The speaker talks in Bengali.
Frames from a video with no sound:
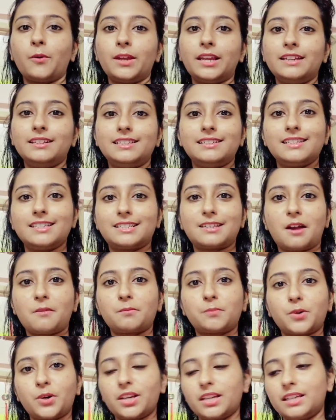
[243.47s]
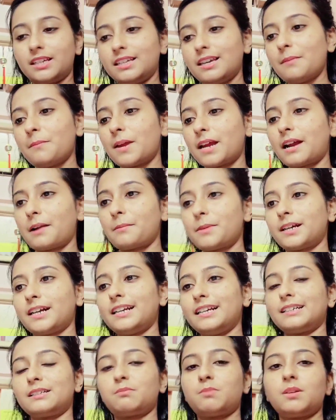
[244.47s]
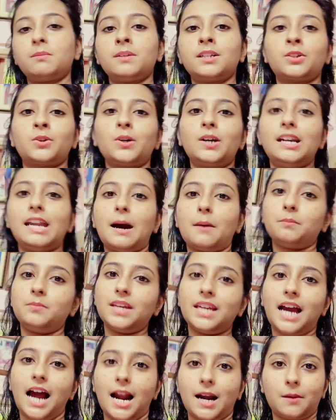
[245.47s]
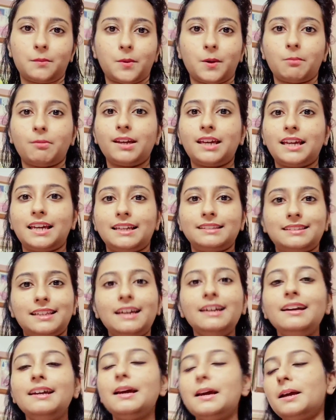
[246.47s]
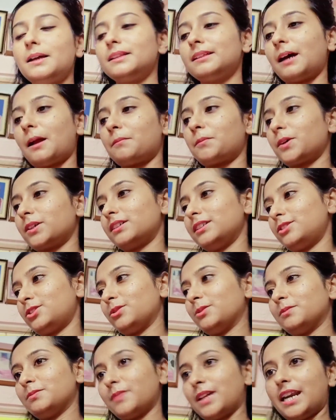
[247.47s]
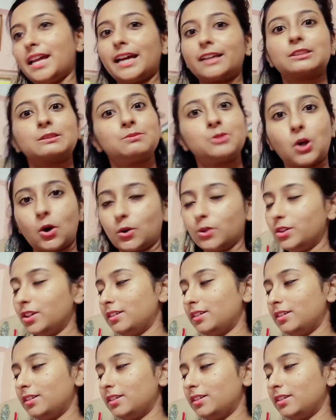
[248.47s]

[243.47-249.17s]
ওই জিনিসটার উপরে গিয়ে বেকার বেকার এক্সপেরিমেন্ট করে লাভ নেই খারাপ হবে খেতে তারপর কিছু মানে একদম জঘন্য